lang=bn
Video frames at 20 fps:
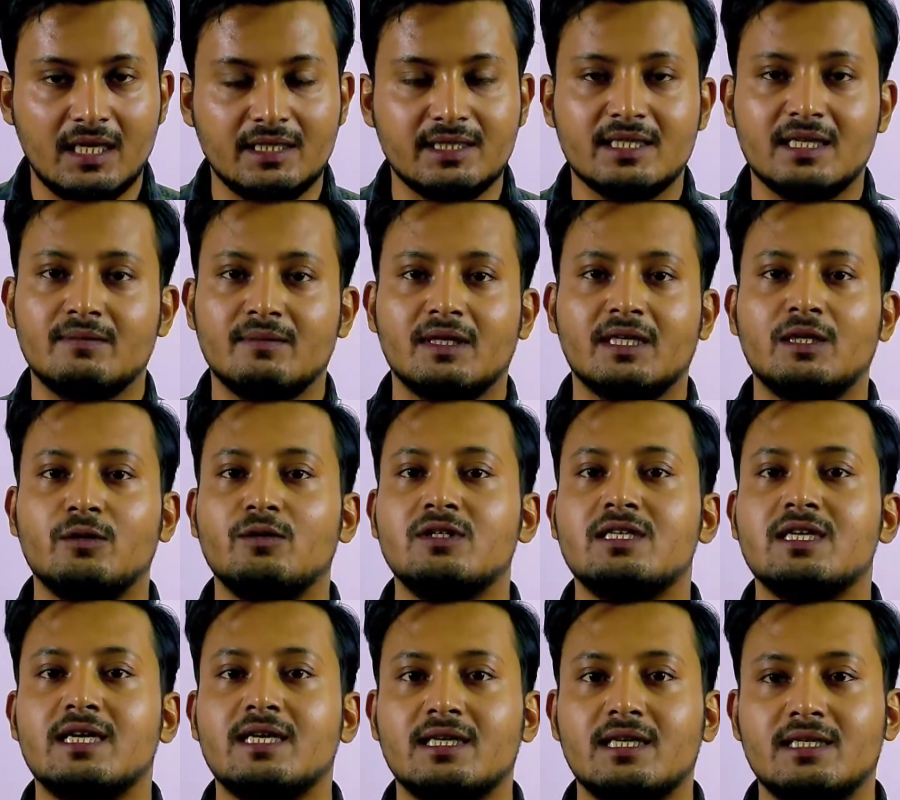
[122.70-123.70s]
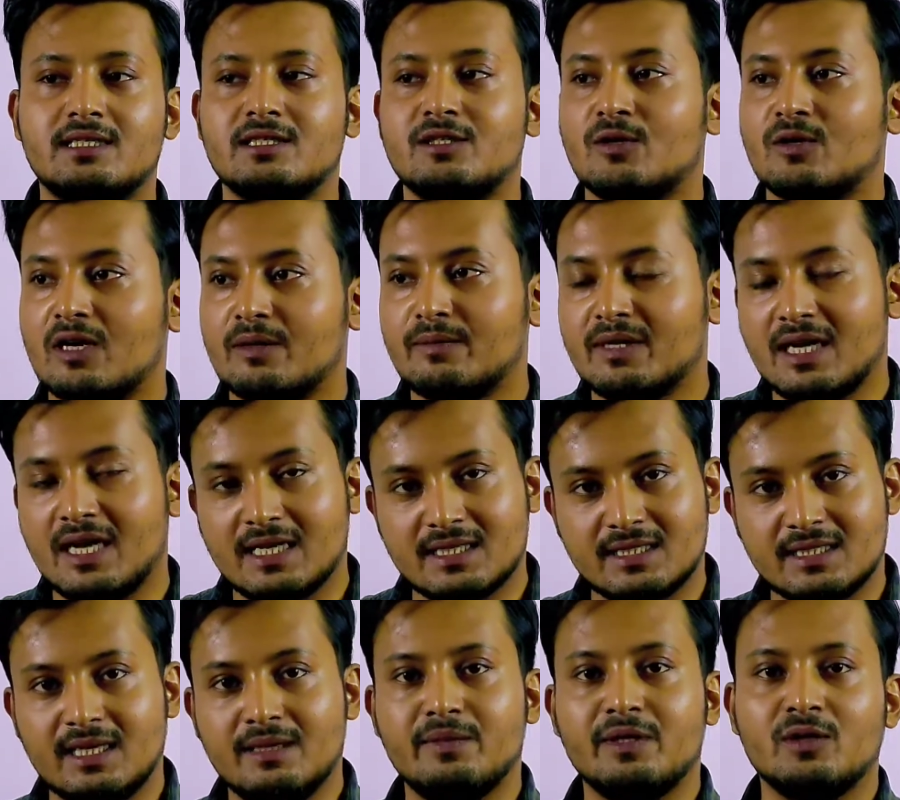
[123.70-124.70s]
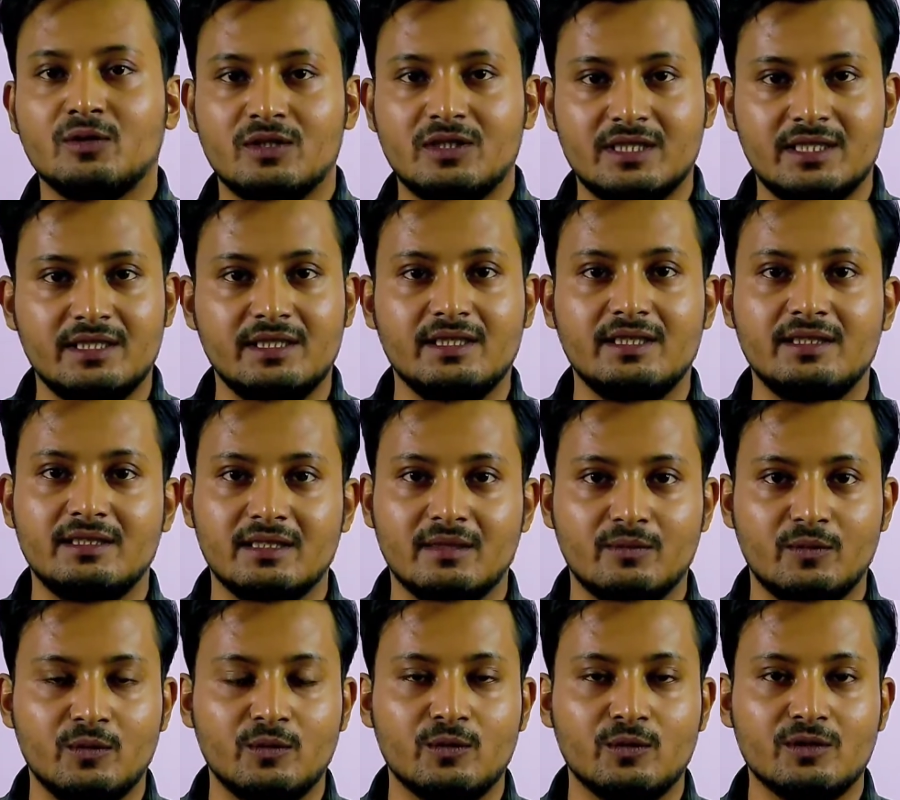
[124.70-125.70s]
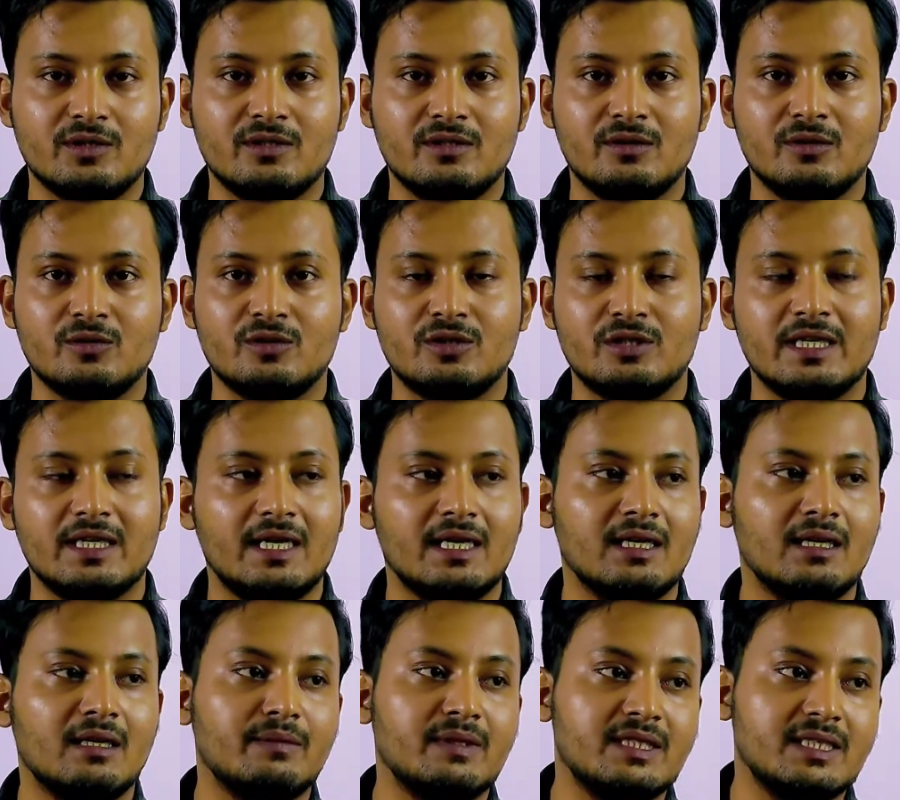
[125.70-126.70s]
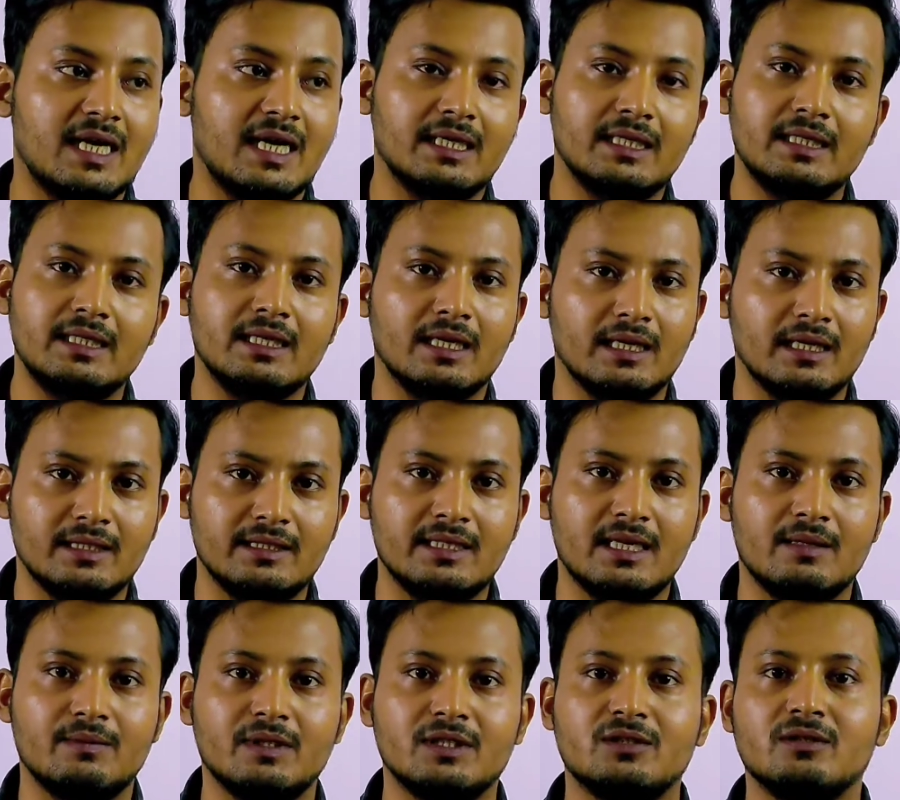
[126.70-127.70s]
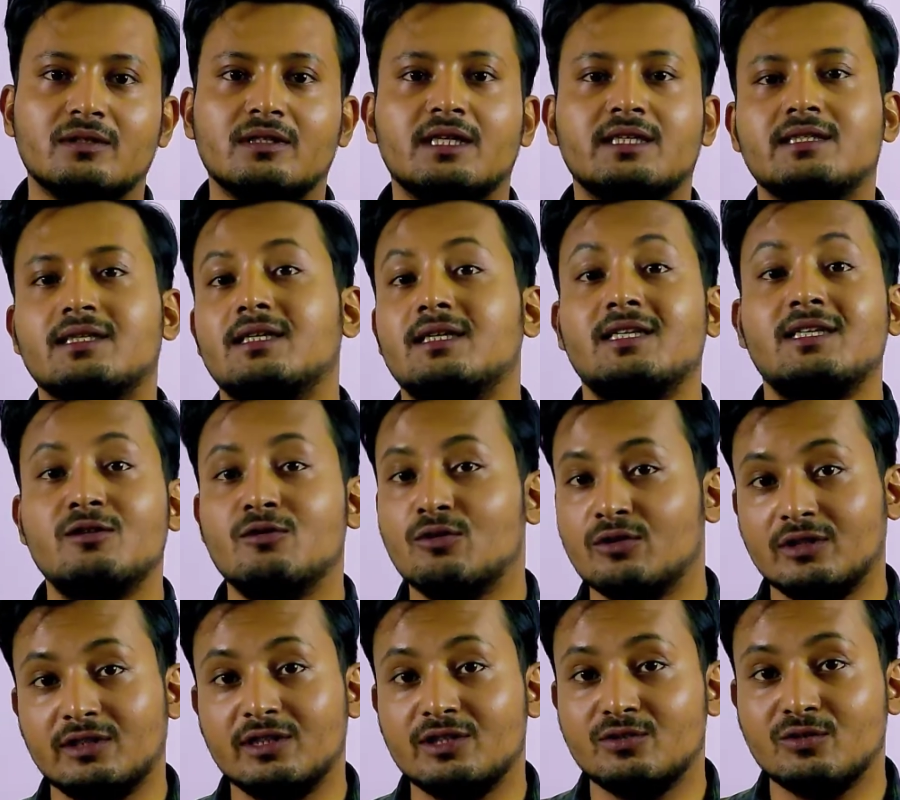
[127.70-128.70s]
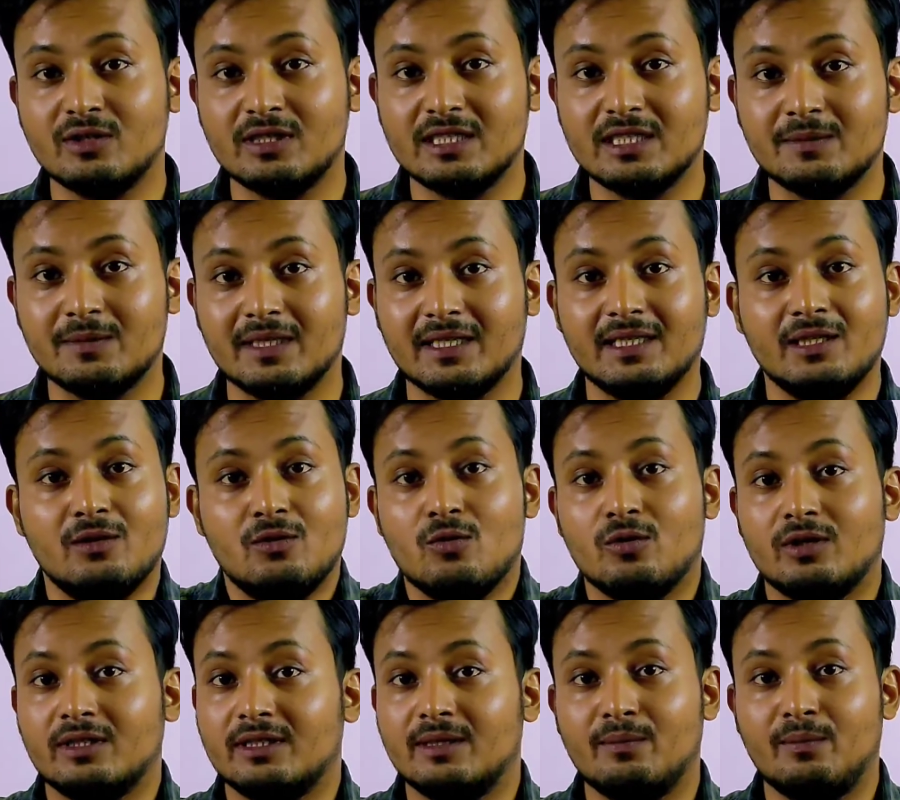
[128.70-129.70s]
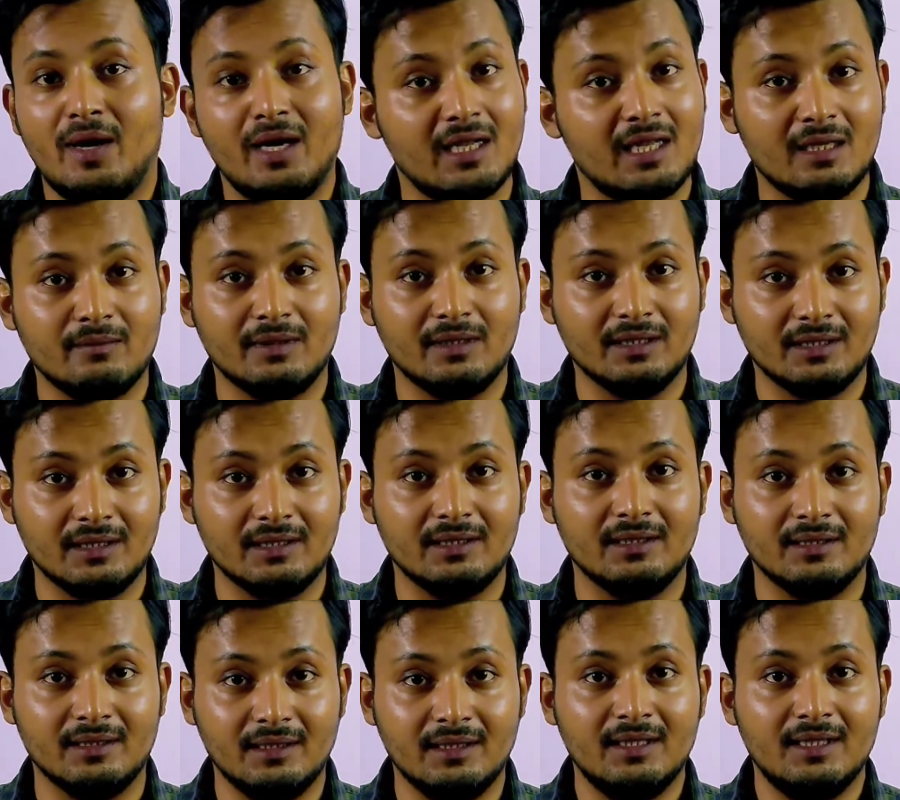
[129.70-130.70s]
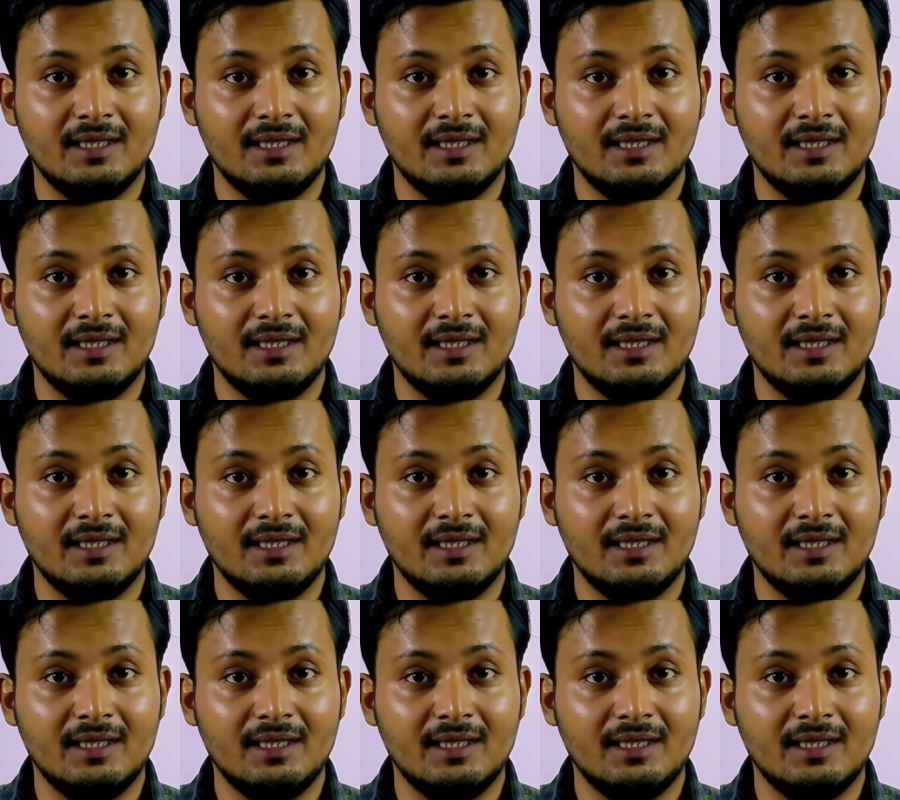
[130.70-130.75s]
আজকে আমরা কেউই জানি না আজকে যখন আমি রাস্তায় বেরোচ্ছি সাপোজ তো সেখানে আমি জানি না যে আমার সঙ্গে আজকে কী ঘটতে চলেছে বা কী ঘটতে পারে আমার সাথে